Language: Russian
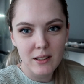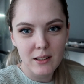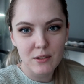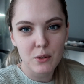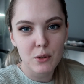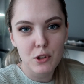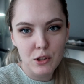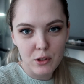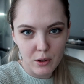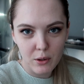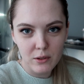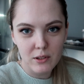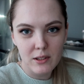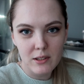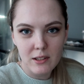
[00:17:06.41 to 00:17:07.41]
Надо срочно
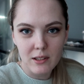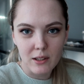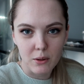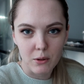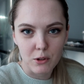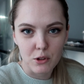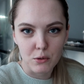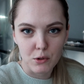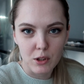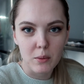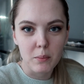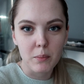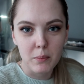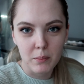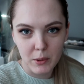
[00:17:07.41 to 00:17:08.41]
ее садить, короче,
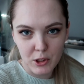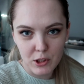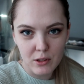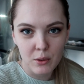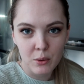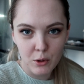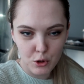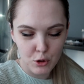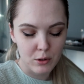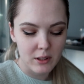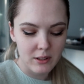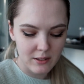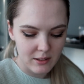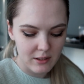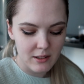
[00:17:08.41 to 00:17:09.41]
уже почти ночью
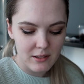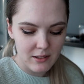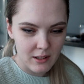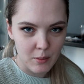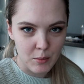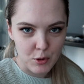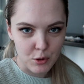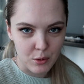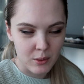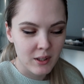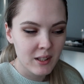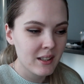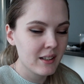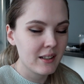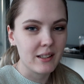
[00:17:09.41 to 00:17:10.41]
надо садить семечку.
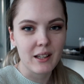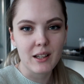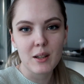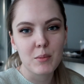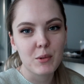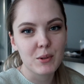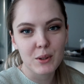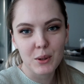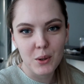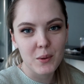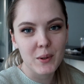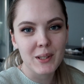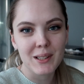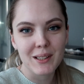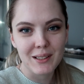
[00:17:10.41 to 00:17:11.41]
Якобы он
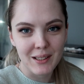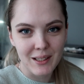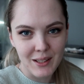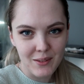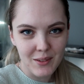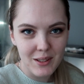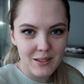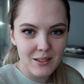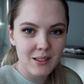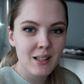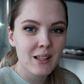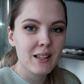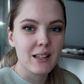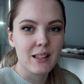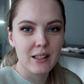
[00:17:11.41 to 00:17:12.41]
такого никогда не видел,
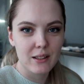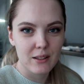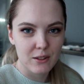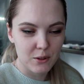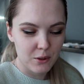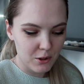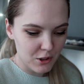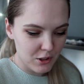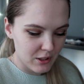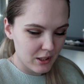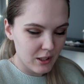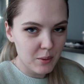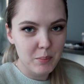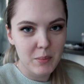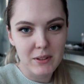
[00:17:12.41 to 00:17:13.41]
и надо срочно
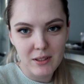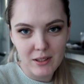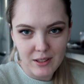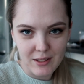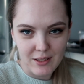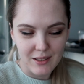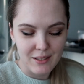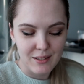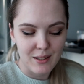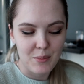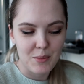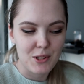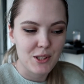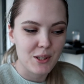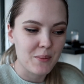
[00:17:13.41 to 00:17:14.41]
их посадить, эти
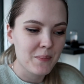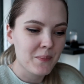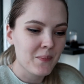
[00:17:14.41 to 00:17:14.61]
семечки.